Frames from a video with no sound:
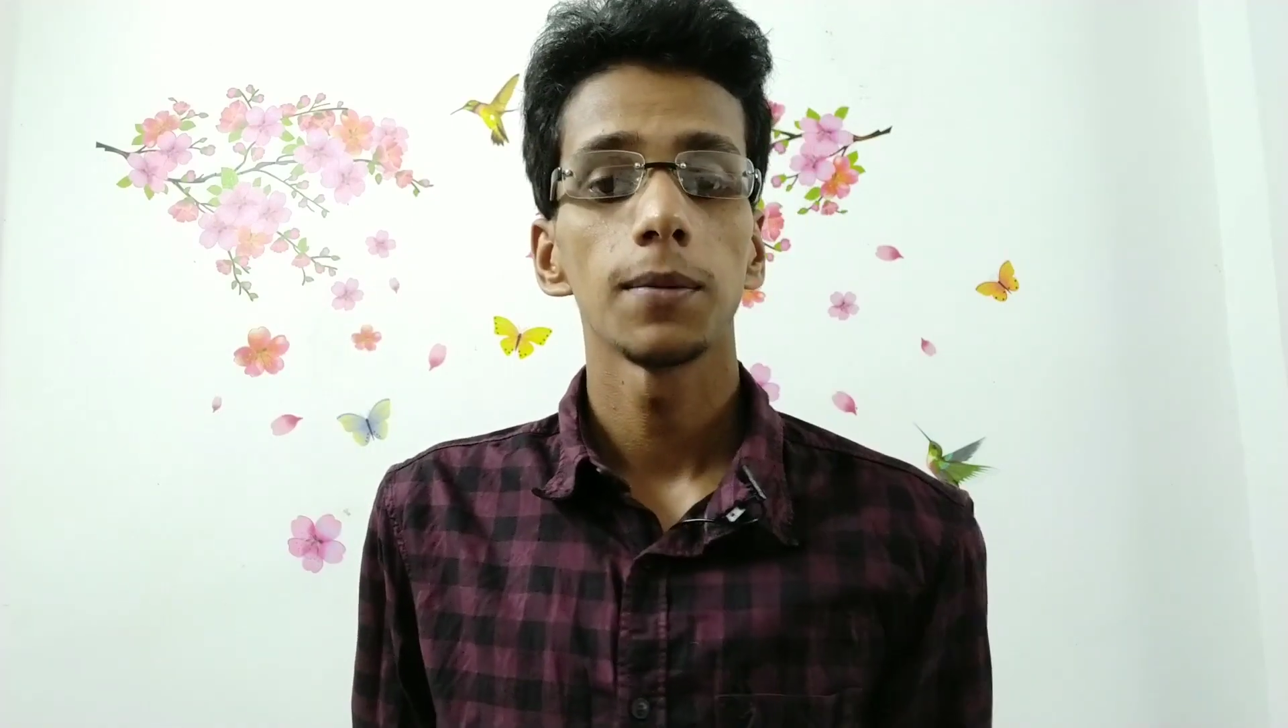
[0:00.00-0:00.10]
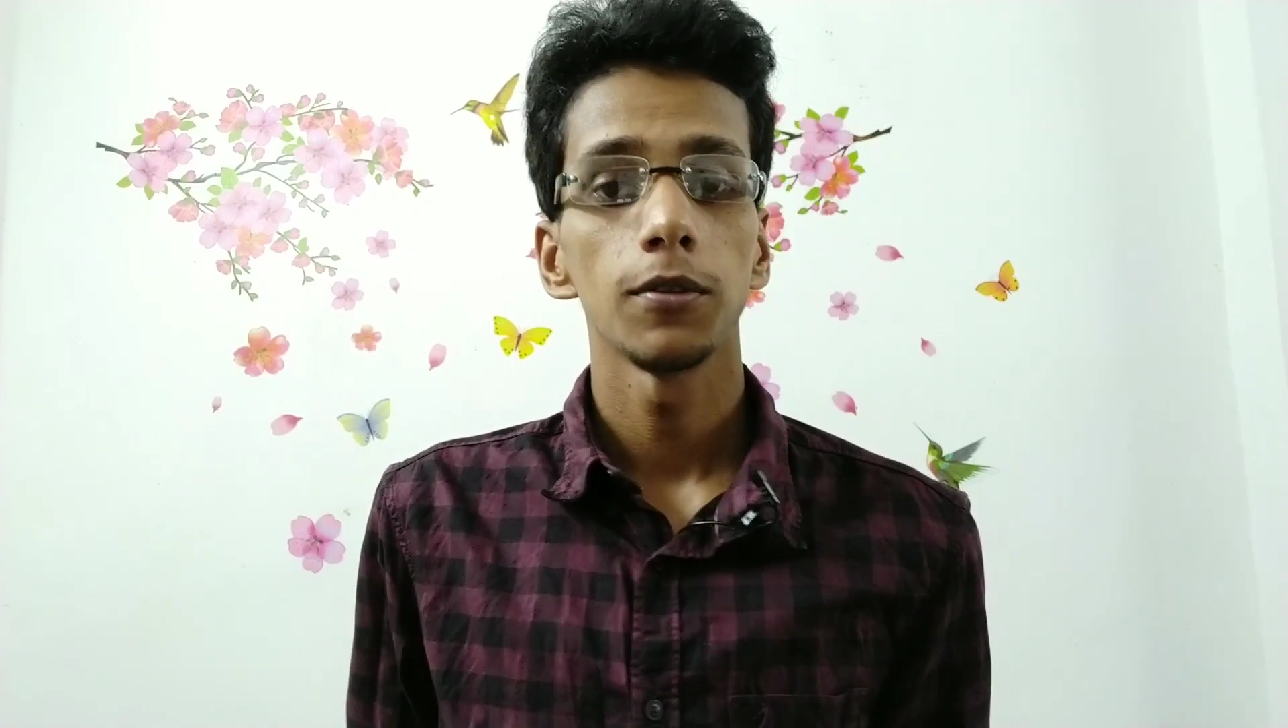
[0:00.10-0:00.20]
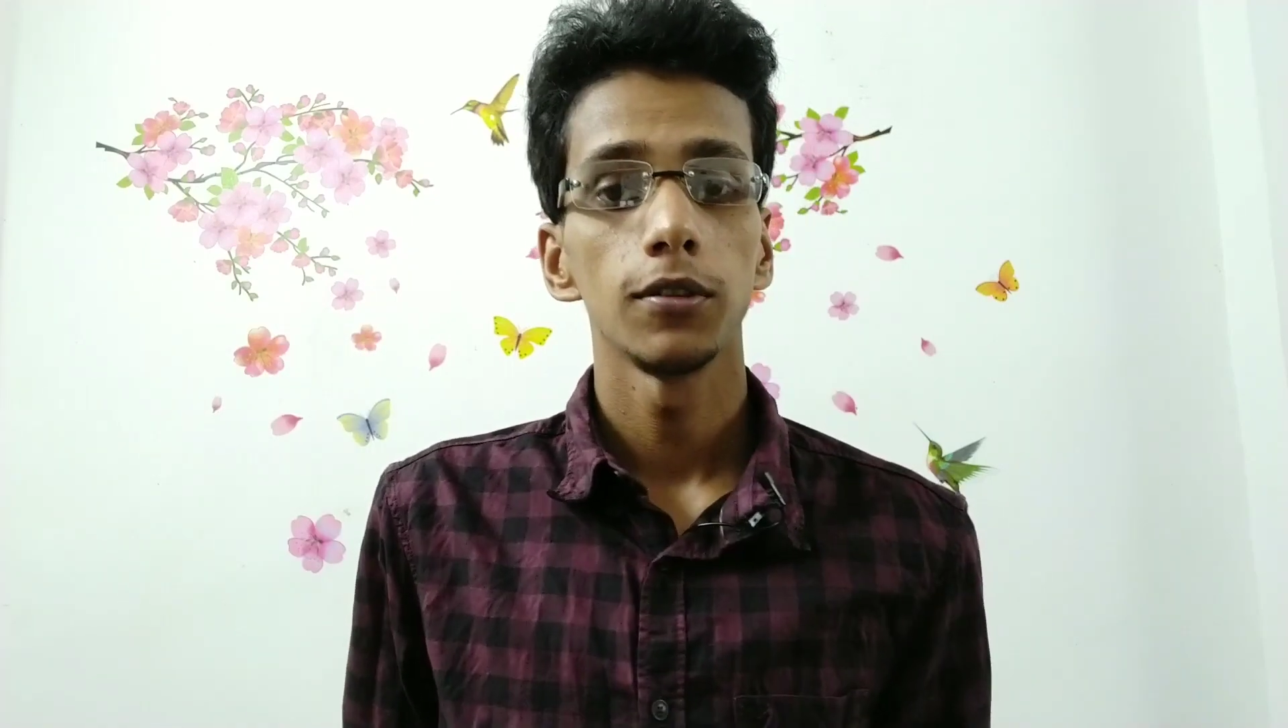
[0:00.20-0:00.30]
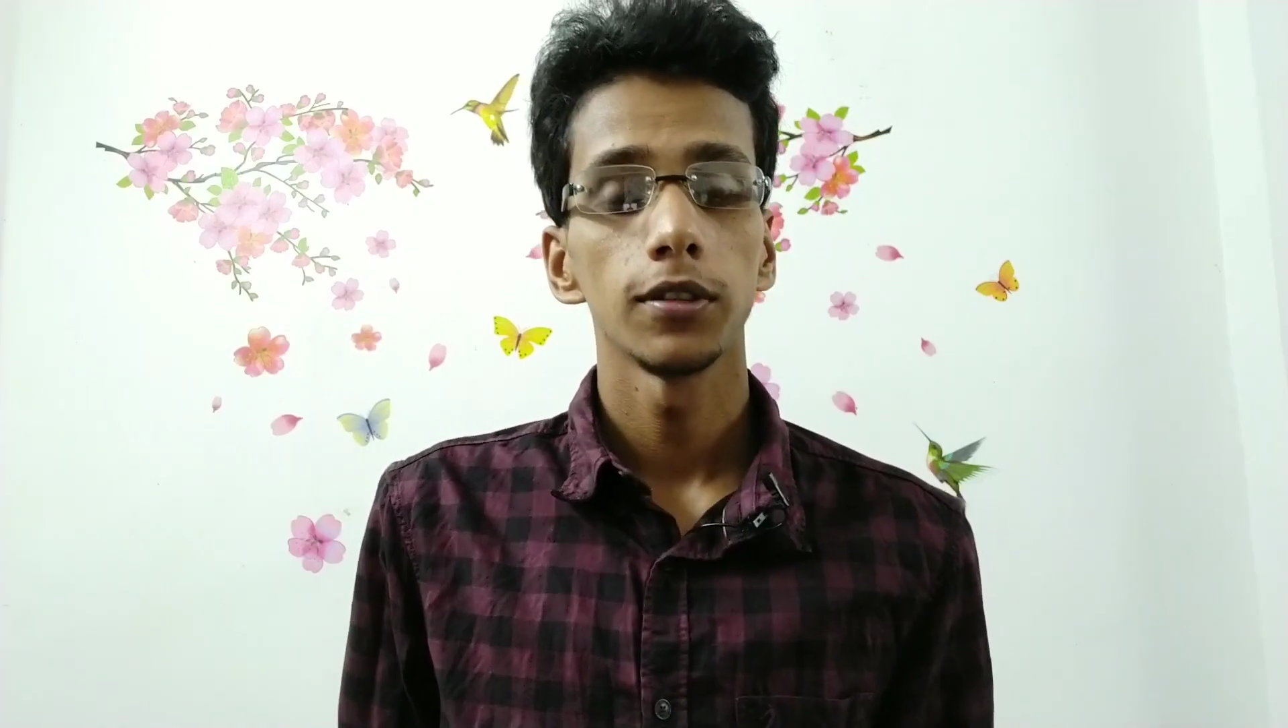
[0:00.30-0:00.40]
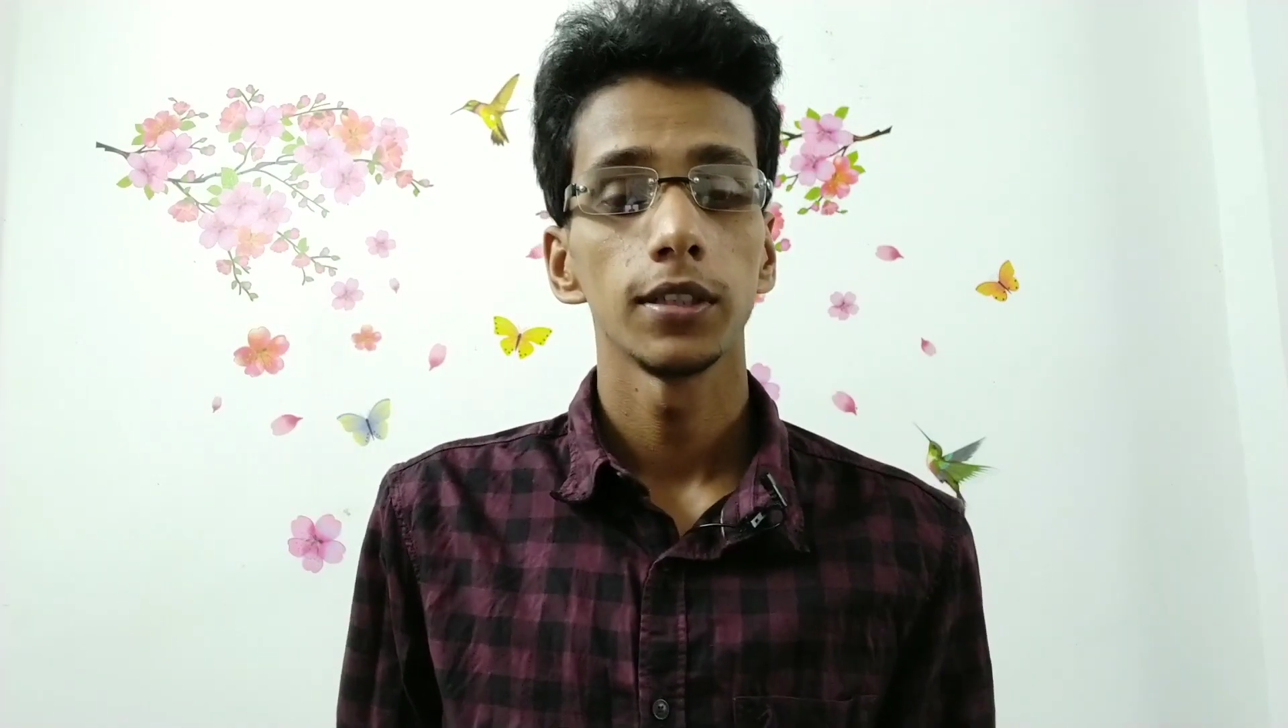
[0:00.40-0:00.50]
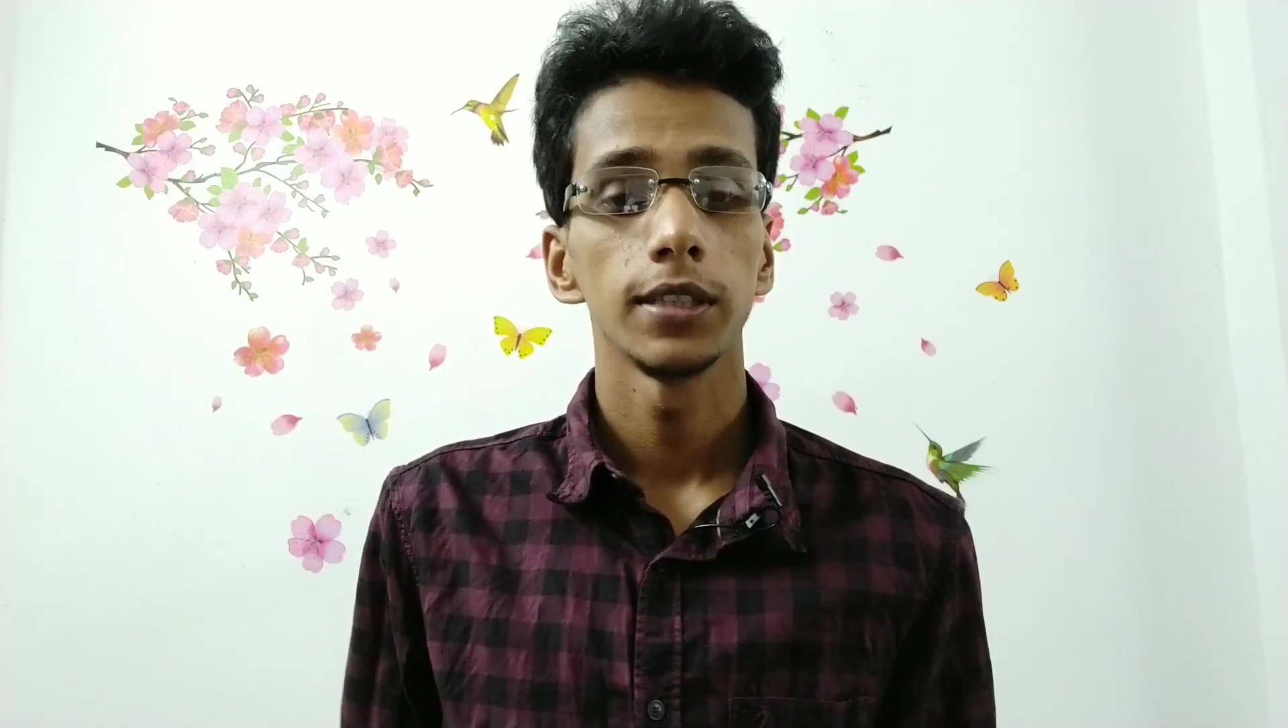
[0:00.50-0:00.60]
आप लोगों ने